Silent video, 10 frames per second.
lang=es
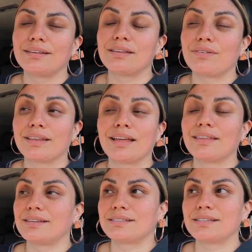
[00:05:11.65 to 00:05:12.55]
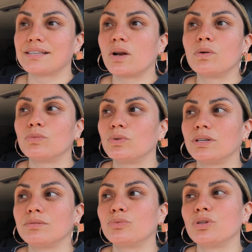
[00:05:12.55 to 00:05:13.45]
de verdad es, es algo
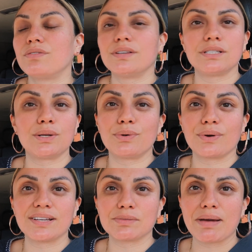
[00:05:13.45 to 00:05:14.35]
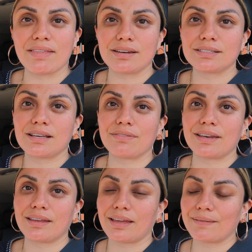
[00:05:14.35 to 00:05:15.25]
muy, muy difícil uno que es madre
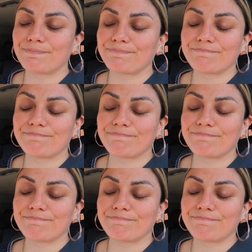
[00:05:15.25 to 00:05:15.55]
saber que,